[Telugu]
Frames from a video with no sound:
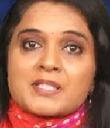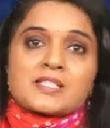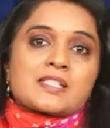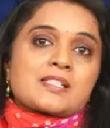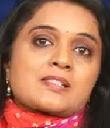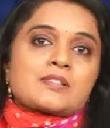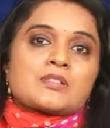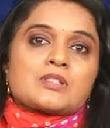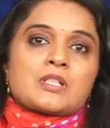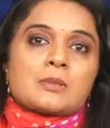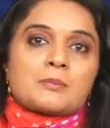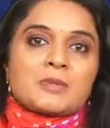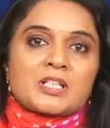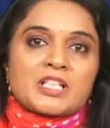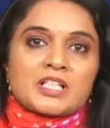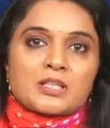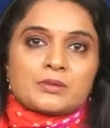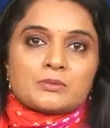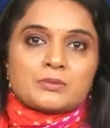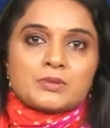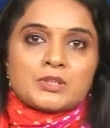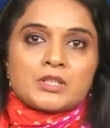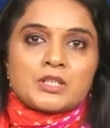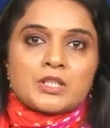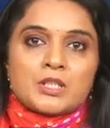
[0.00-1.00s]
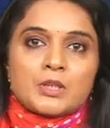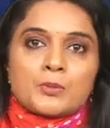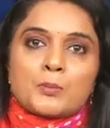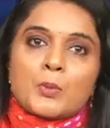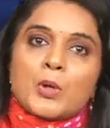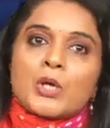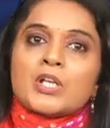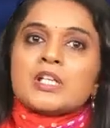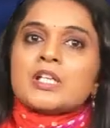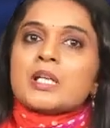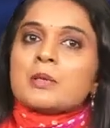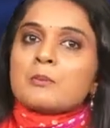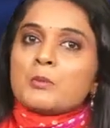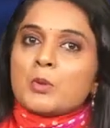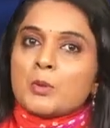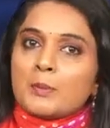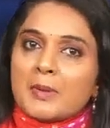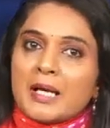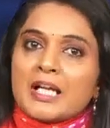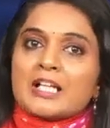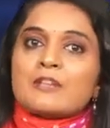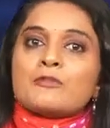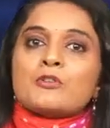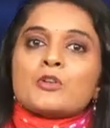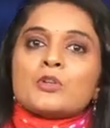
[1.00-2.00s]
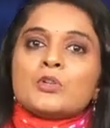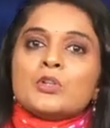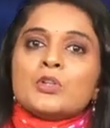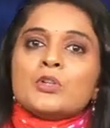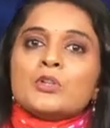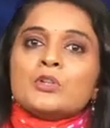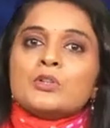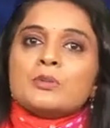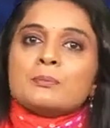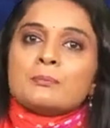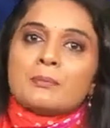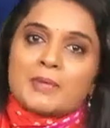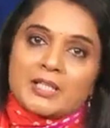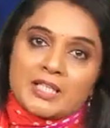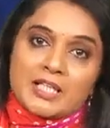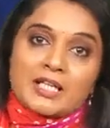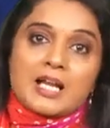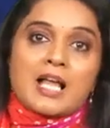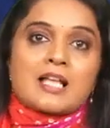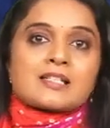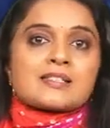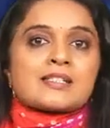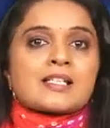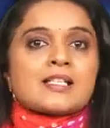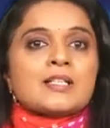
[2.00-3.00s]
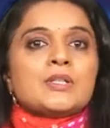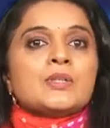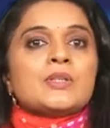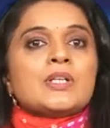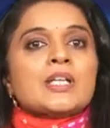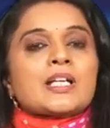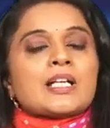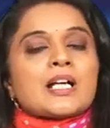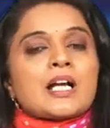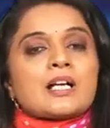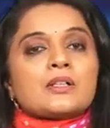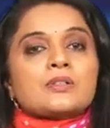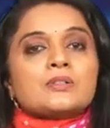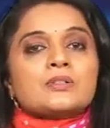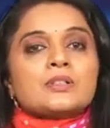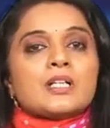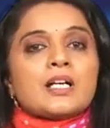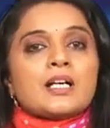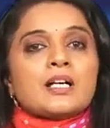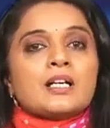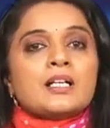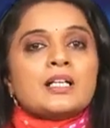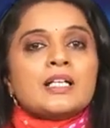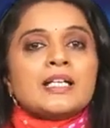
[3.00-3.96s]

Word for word: పనిచేస్తున్నామన్నారు పోయిన మొబైల్ ఫోన్లు మన రాష్ట్రంలోనే కాకుండా